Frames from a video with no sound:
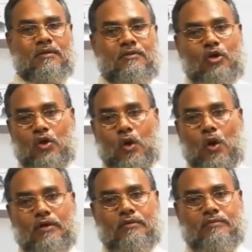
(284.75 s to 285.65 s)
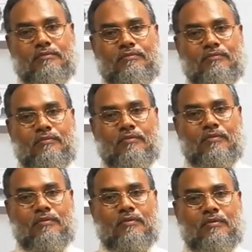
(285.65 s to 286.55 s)
জনগণ
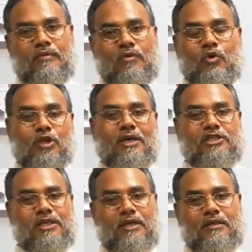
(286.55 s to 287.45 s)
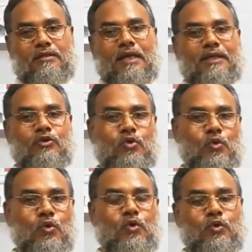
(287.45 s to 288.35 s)
অধিবাসী তাদের
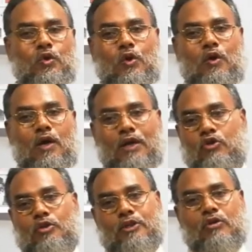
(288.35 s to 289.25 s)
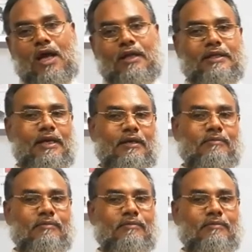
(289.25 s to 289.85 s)
সুখ দুঃখ আনন্দ বেদনা নিয়ে